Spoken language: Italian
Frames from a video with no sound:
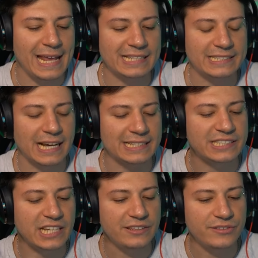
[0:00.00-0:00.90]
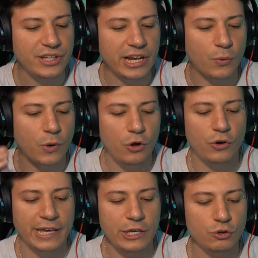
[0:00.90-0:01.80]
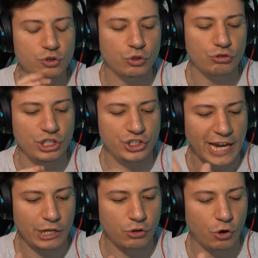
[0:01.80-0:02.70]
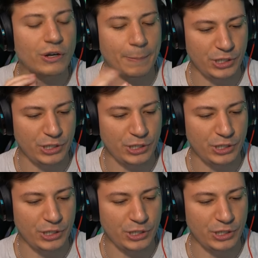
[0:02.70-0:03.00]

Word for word: riesca a sentire quello che io sto dicendo, lo